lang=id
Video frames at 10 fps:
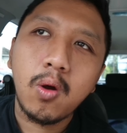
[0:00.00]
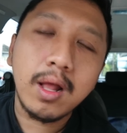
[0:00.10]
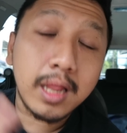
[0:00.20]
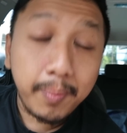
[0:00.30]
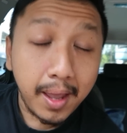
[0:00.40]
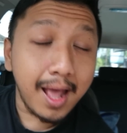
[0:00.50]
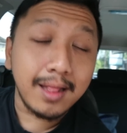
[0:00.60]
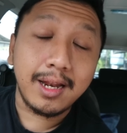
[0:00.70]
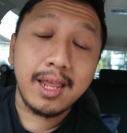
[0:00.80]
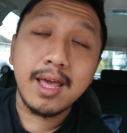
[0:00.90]
doang tapi
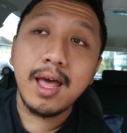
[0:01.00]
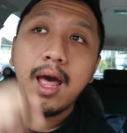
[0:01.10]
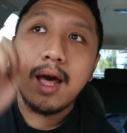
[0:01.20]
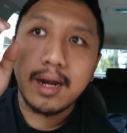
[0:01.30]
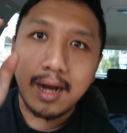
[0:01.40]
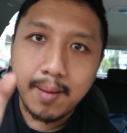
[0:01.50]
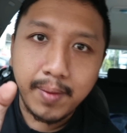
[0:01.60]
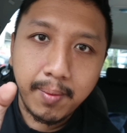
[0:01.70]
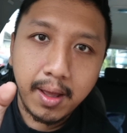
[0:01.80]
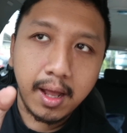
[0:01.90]
antrinya
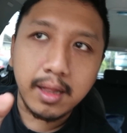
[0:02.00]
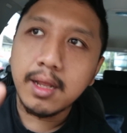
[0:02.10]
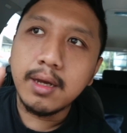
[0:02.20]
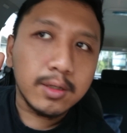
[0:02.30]
rame banget.